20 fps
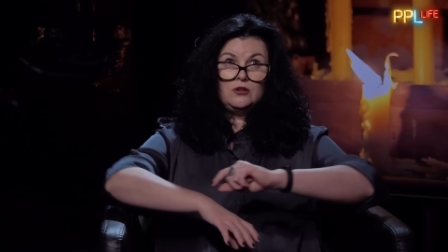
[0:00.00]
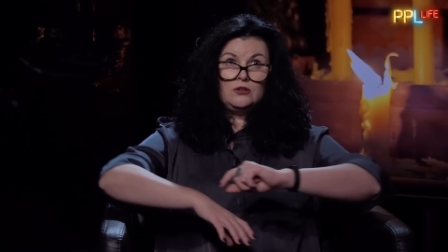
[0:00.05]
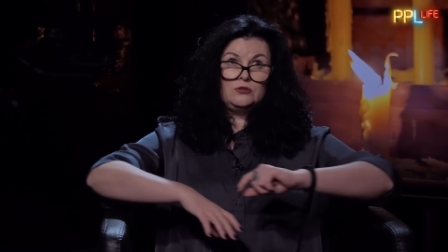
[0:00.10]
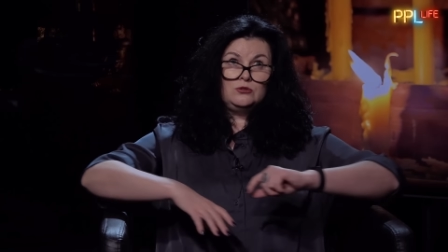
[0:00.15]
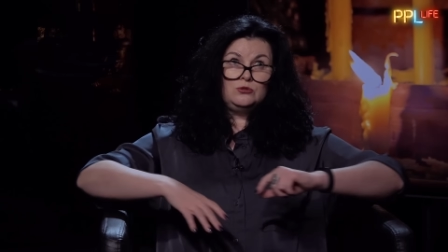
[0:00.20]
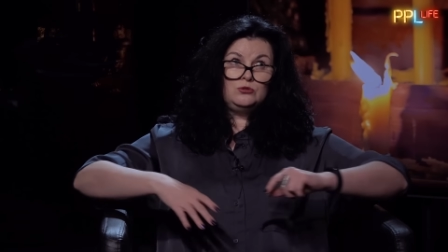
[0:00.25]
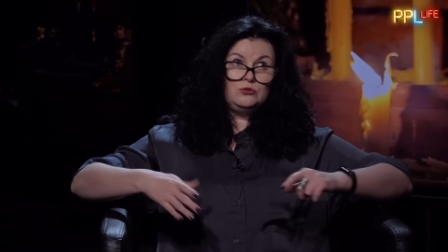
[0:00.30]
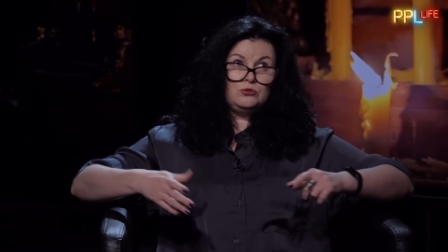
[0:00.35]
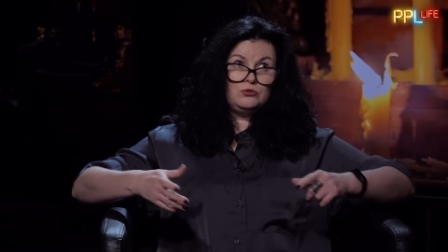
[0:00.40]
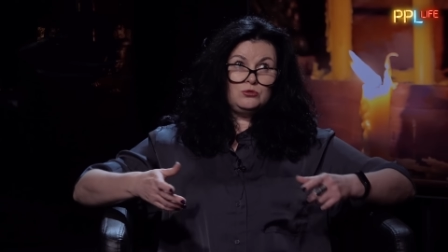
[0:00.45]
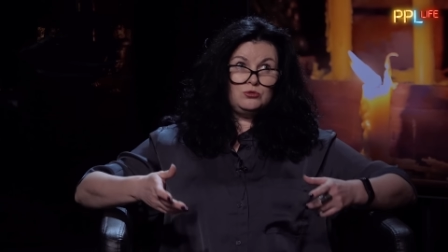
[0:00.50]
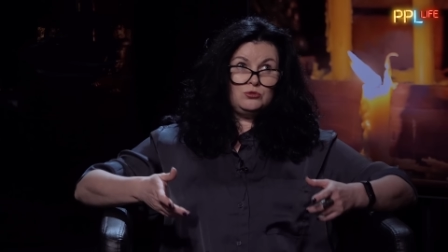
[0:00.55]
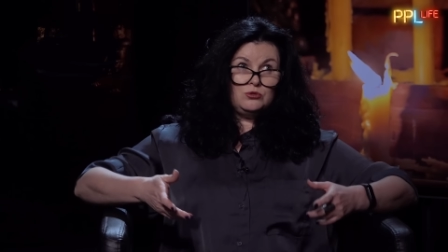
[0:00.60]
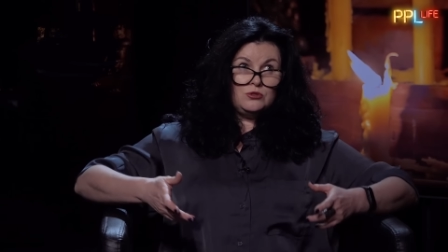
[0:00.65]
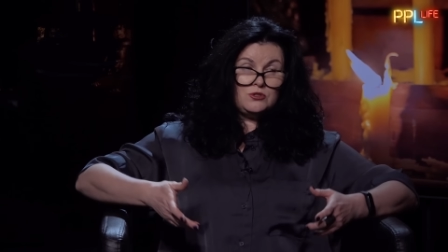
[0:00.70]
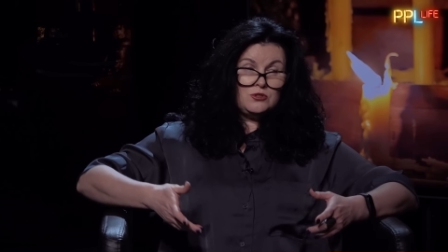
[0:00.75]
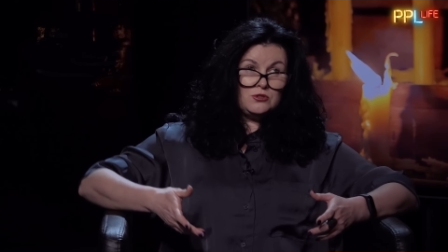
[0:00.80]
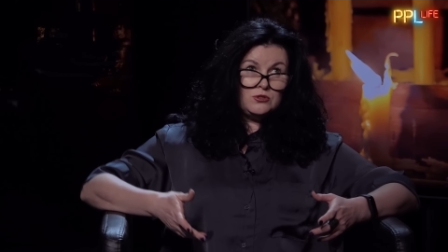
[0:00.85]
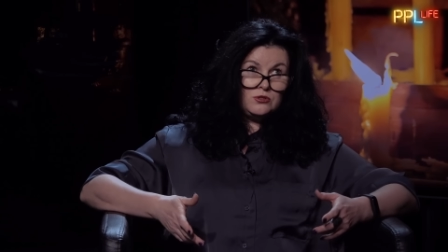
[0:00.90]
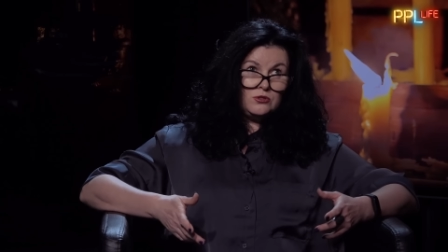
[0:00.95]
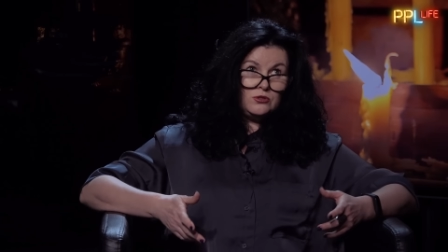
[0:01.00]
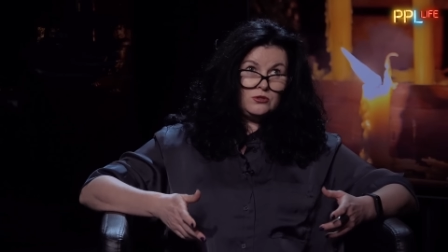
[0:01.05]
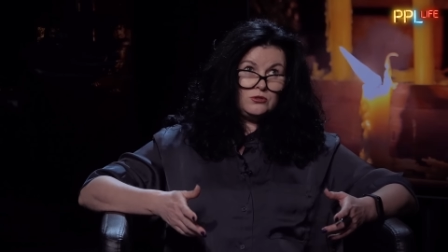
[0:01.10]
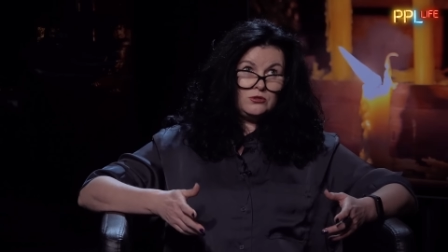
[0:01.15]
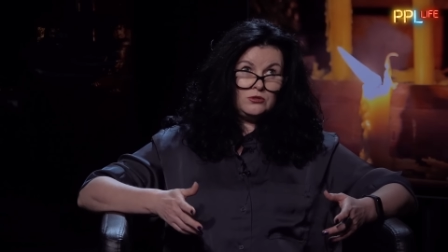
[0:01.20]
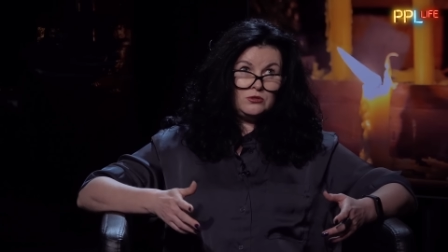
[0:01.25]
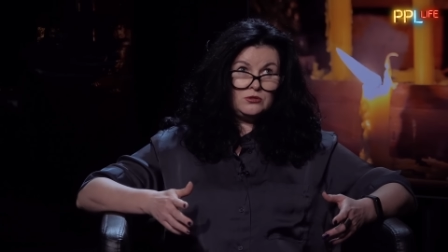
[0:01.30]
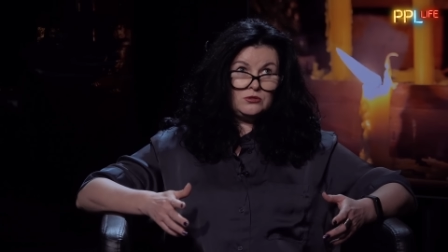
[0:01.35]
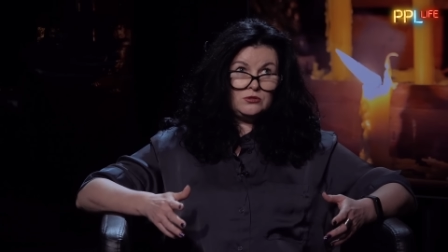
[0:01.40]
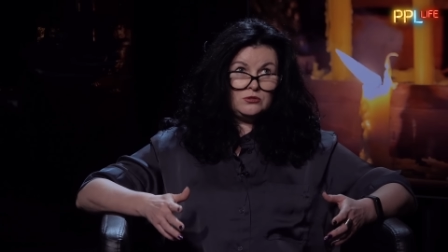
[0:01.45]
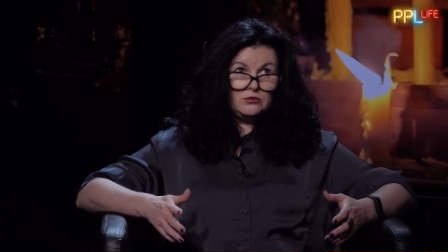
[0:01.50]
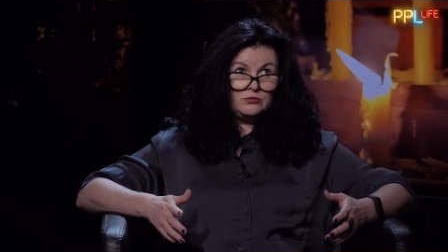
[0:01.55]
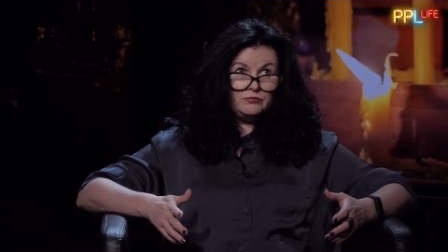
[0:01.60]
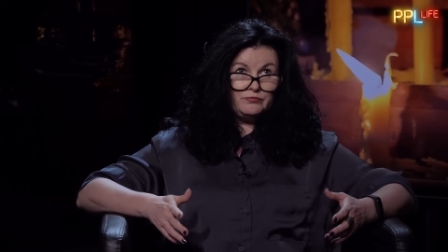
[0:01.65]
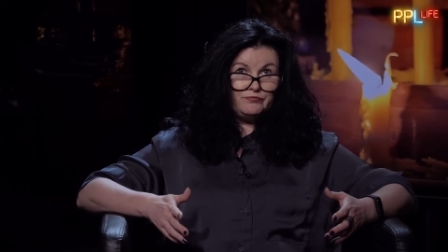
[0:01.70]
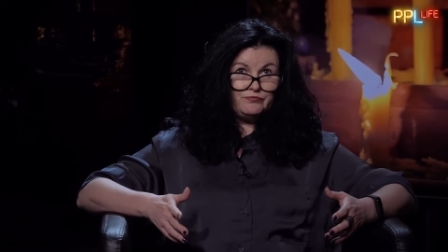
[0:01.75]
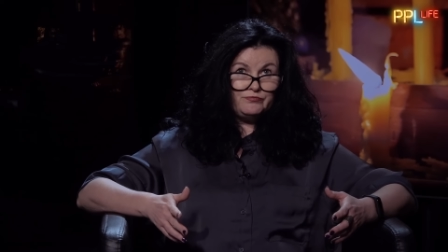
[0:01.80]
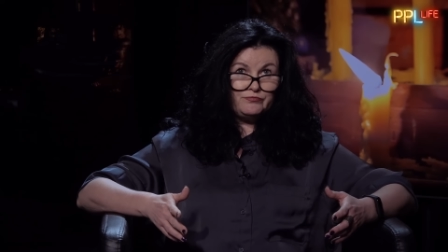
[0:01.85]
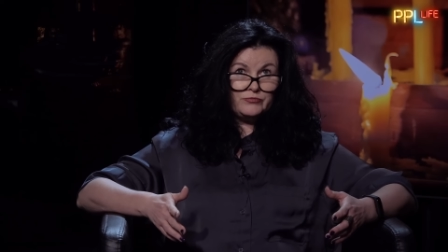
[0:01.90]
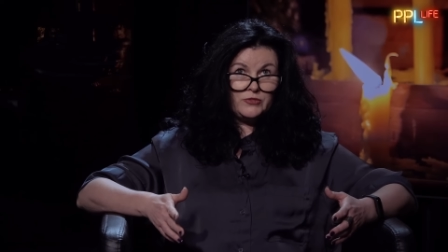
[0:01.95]
ну, то есть э,
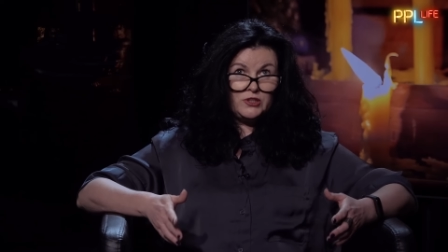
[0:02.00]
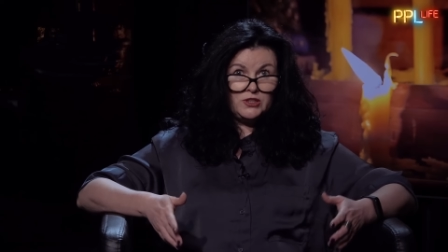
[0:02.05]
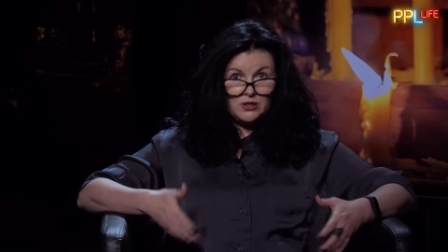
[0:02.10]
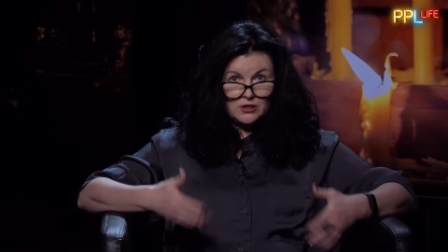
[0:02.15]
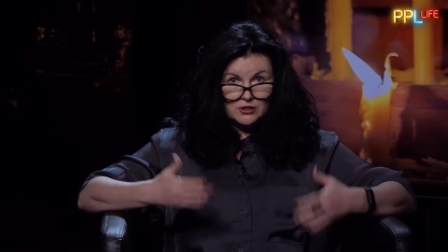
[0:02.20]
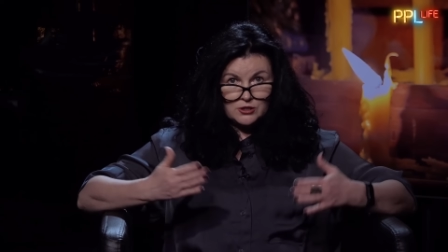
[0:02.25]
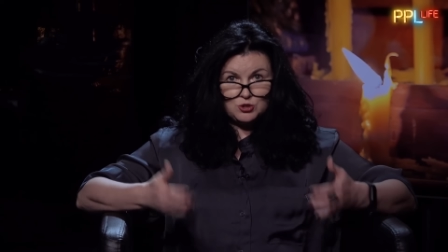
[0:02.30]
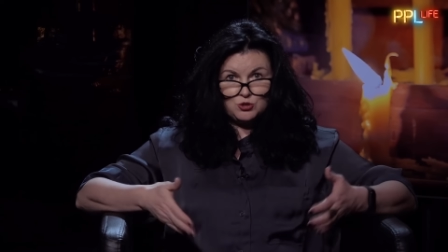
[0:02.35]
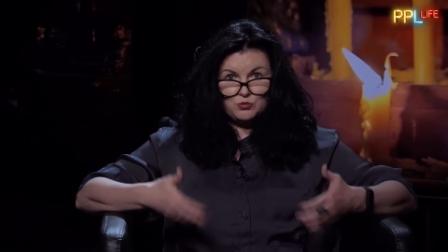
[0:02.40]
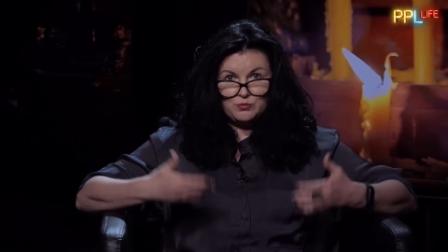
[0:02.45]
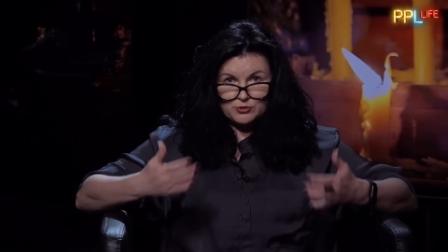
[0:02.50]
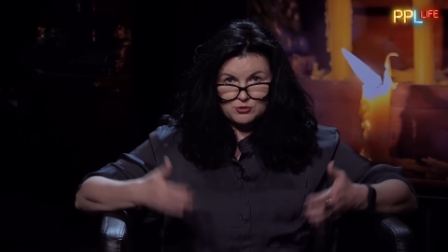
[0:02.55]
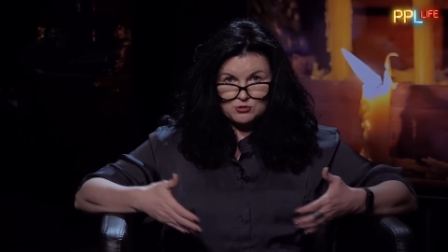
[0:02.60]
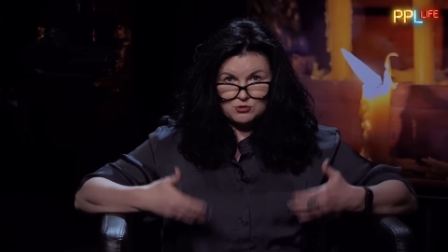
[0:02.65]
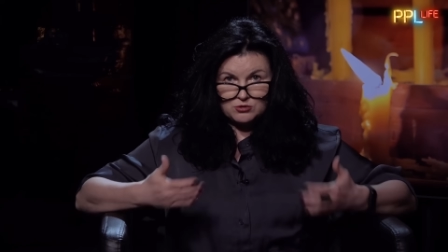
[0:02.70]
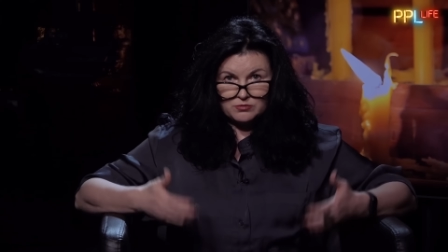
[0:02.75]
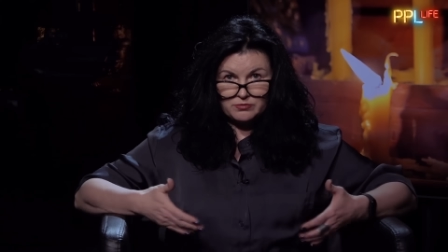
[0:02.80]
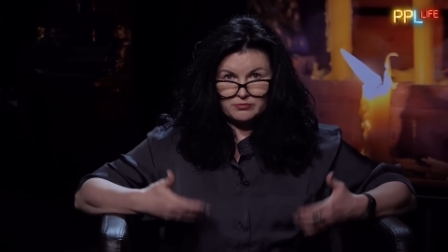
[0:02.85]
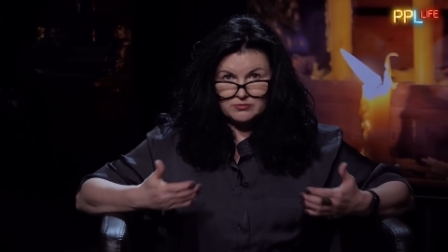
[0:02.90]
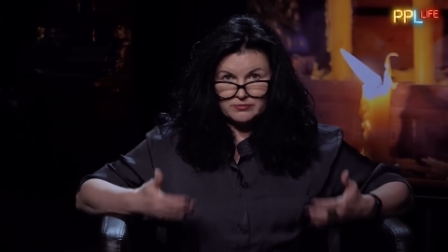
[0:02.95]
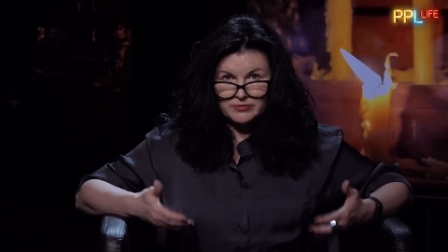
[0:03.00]
я хочу просто